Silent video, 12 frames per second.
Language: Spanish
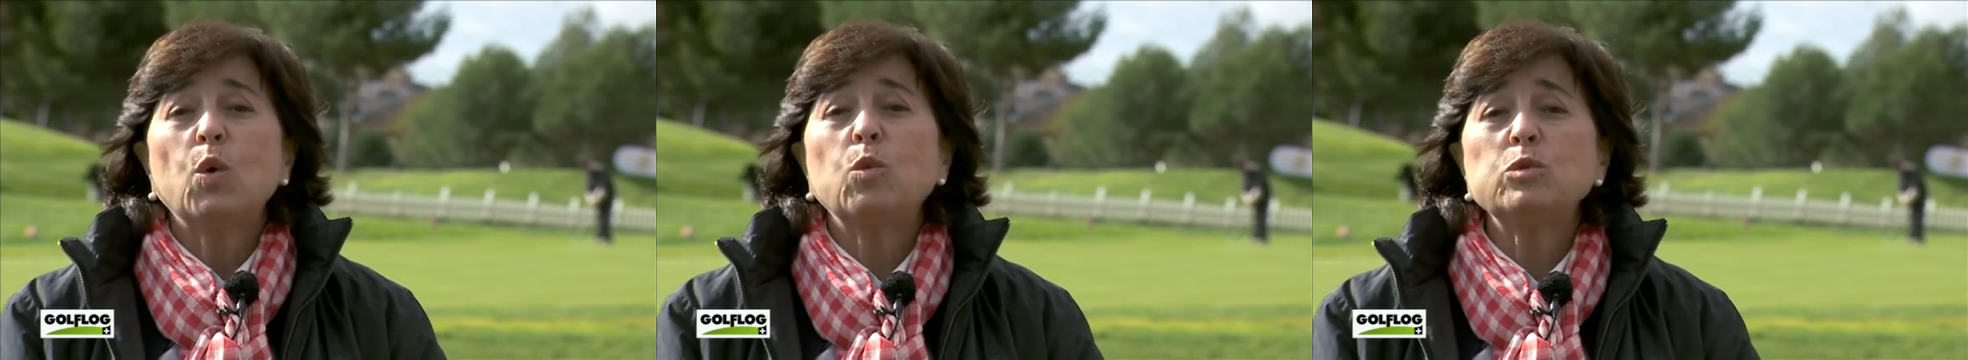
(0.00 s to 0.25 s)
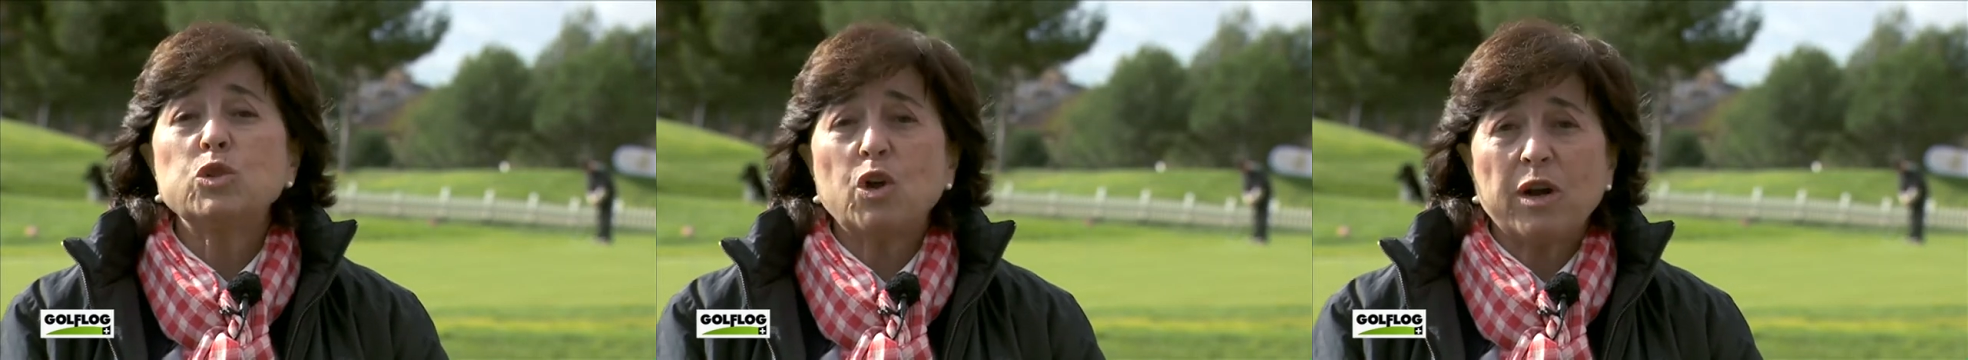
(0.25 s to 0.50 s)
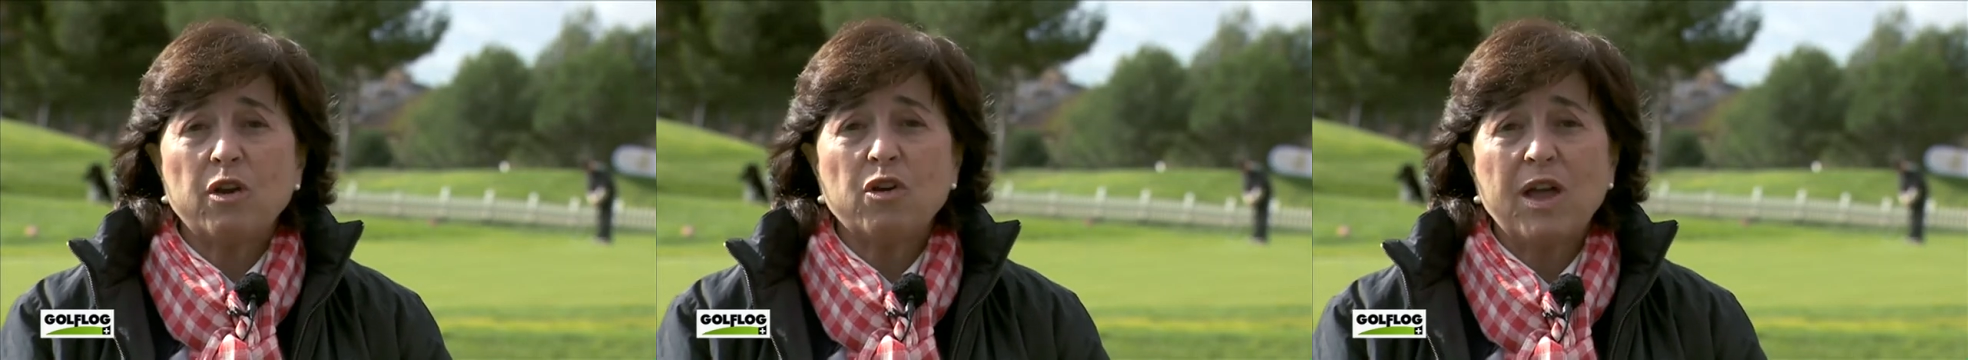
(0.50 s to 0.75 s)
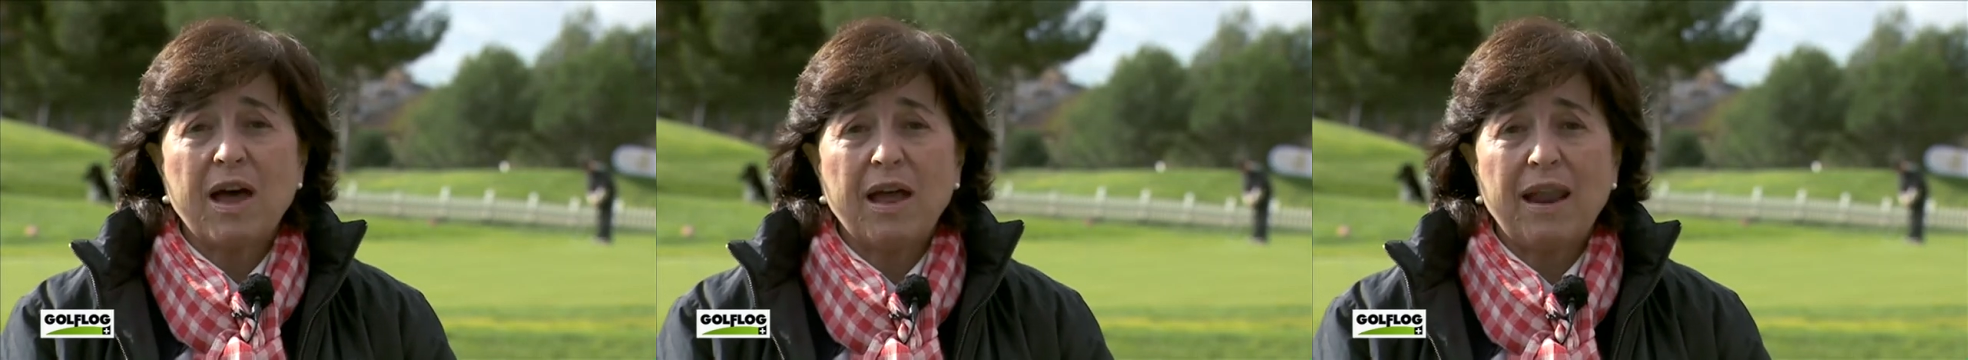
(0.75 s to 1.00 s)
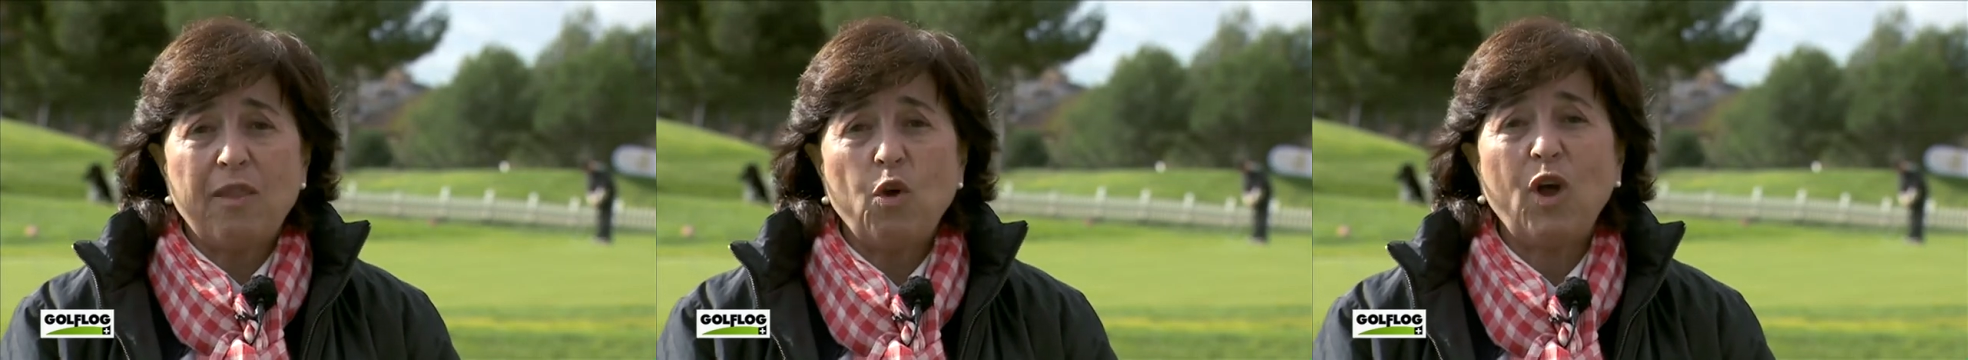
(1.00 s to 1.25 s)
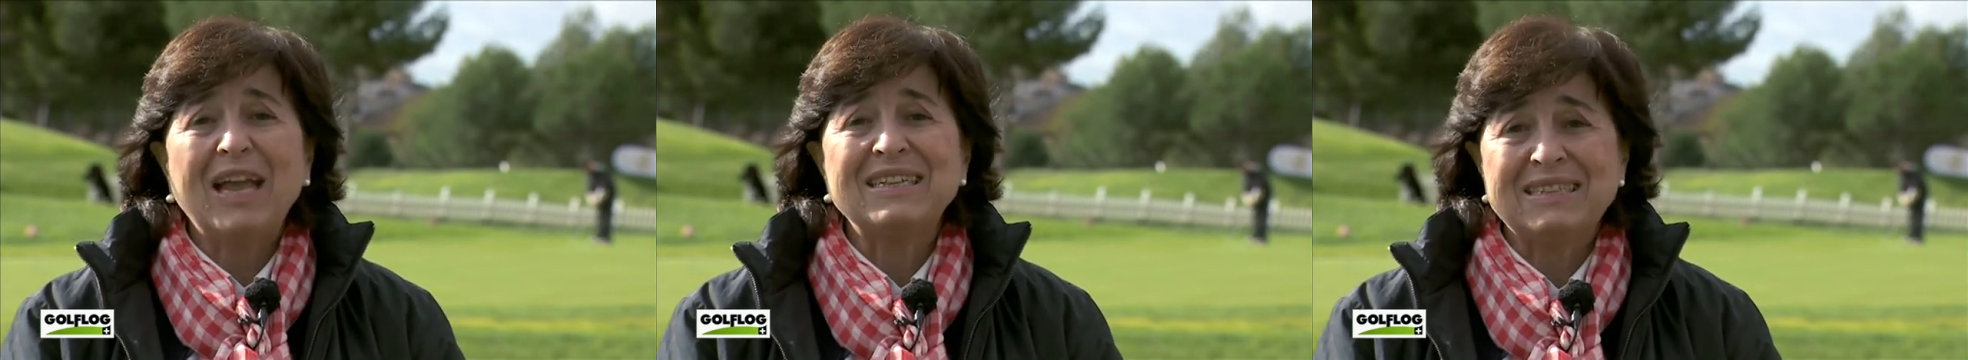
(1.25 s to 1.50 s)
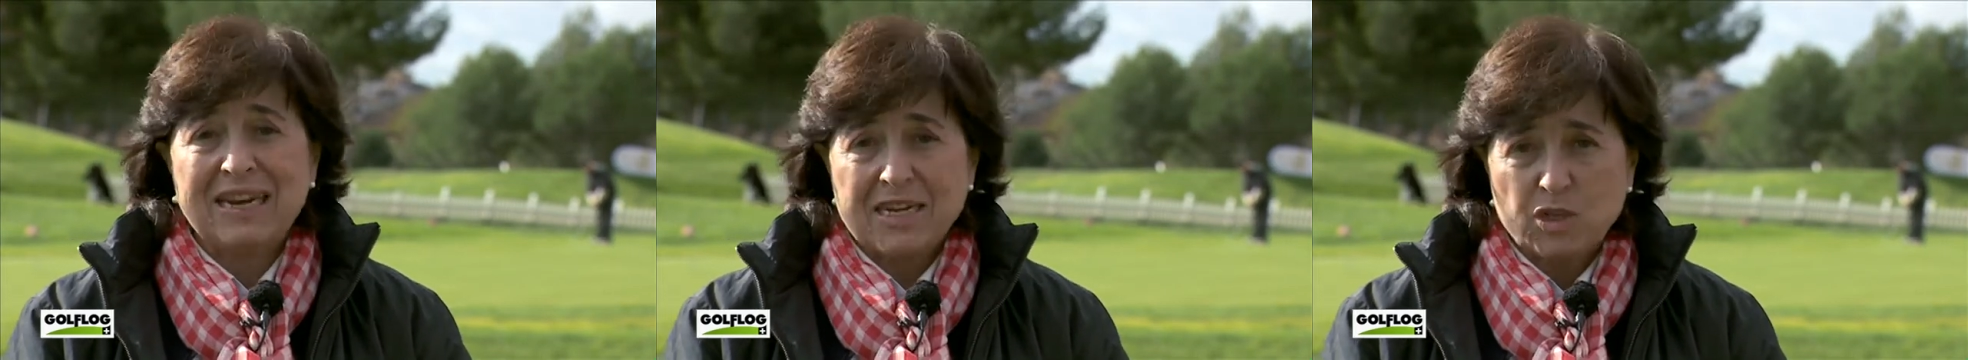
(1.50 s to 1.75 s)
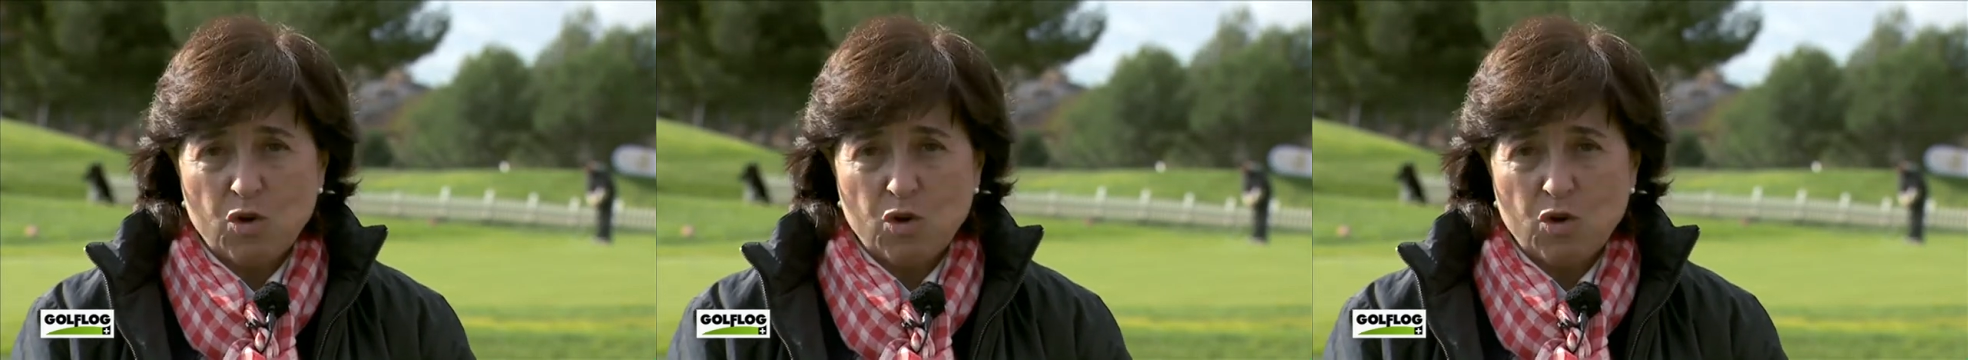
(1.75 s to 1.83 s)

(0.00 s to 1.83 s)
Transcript: un torneo que ha ganado en tres